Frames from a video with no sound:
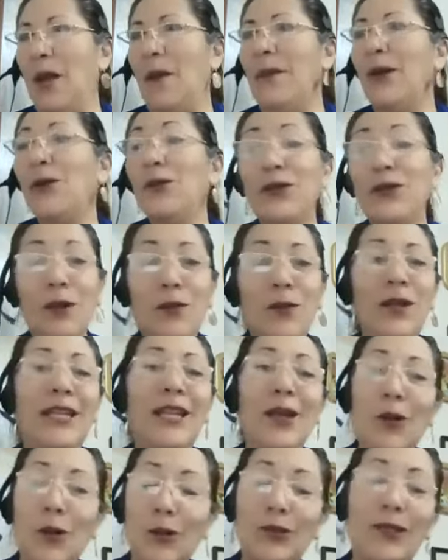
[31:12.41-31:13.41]
Pregunta
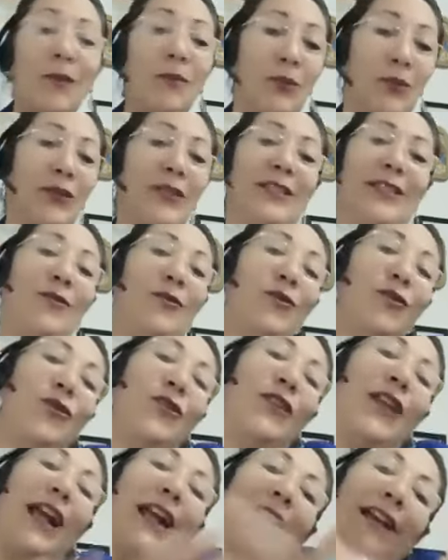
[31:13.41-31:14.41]
cualquier cosa porque si no
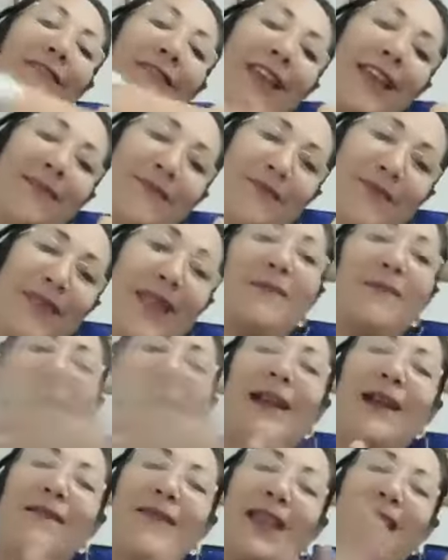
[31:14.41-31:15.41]
yo ya acabé, ya me
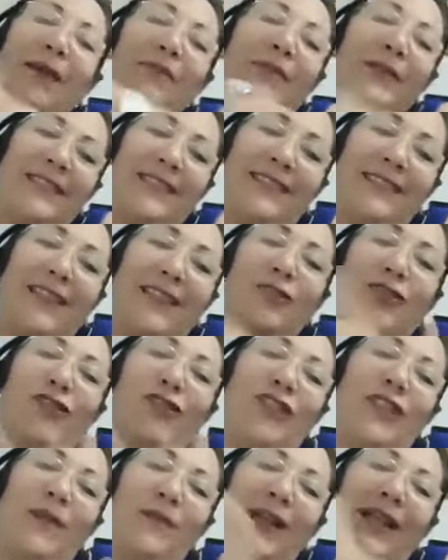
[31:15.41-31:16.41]
acabé la
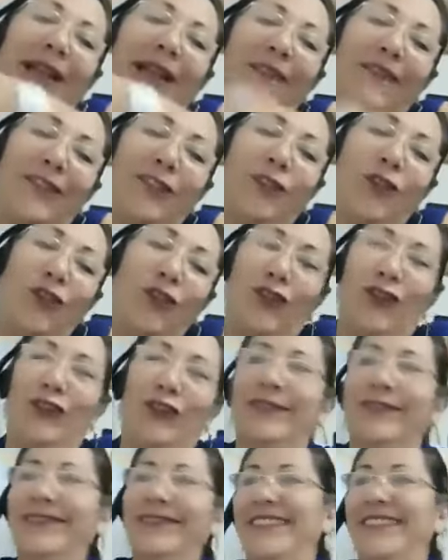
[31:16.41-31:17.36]
presentación, ya me acabé todo.